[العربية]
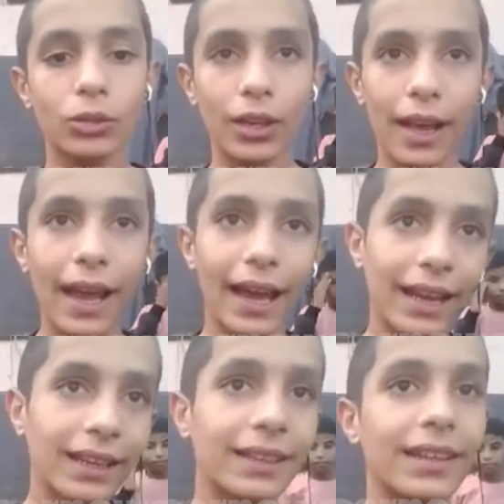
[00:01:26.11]
كنت رايح
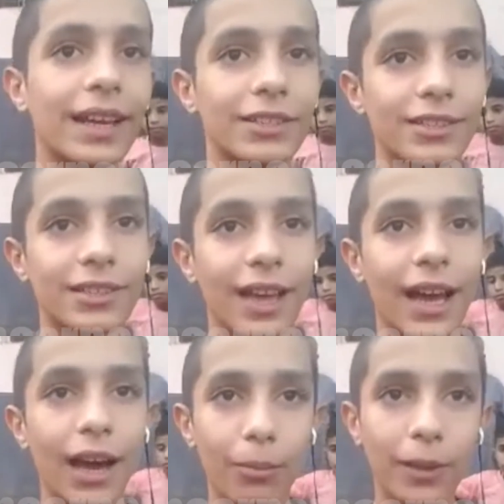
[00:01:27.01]
على اني اشد
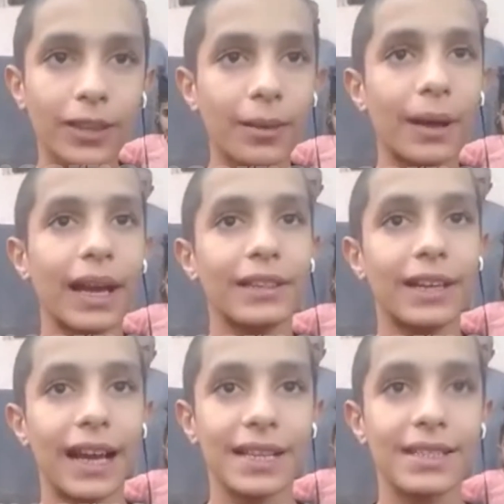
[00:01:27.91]
اخبطها
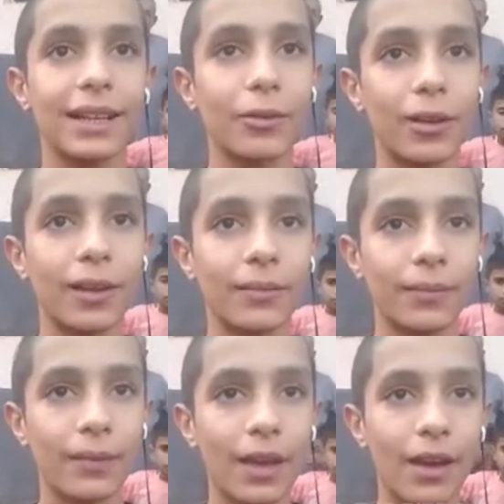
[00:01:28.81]
بحاجه عازله وكده
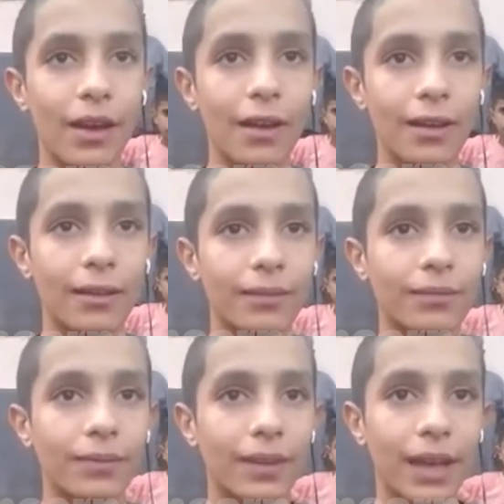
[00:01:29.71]
تخبطها بحاجه
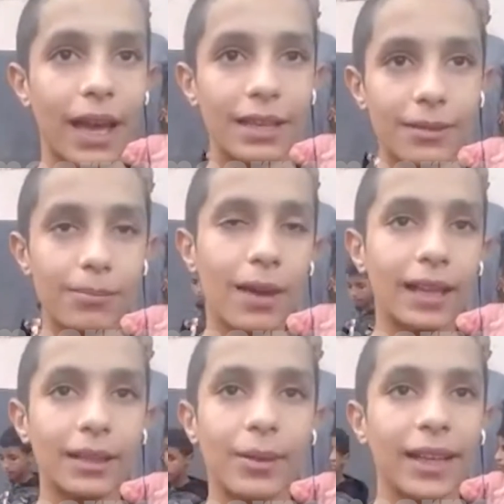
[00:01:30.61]
بعزله
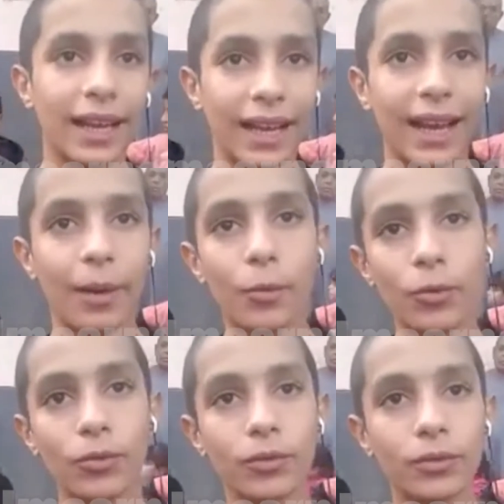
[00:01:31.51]
هتبقى تبعد يعني على
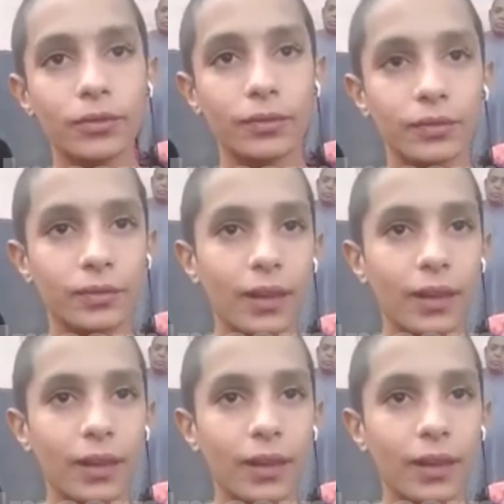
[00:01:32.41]
العمود تمام